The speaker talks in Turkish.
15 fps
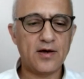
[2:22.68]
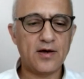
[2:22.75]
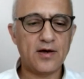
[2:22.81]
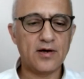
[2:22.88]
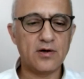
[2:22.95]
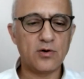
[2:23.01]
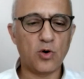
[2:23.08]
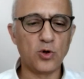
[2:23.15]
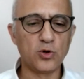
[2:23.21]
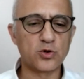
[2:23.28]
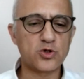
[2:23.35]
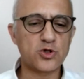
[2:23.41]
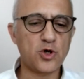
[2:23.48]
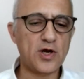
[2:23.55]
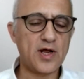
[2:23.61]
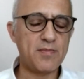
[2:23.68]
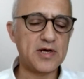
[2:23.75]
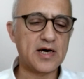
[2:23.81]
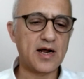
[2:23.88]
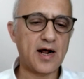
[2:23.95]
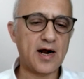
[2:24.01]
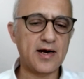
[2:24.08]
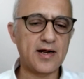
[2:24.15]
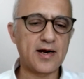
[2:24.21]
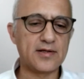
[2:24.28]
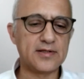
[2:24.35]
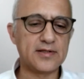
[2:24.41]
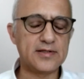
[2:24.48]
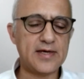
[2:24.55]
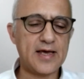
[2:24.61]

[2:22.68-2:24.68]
e, oldukça önemli kararlar alındı.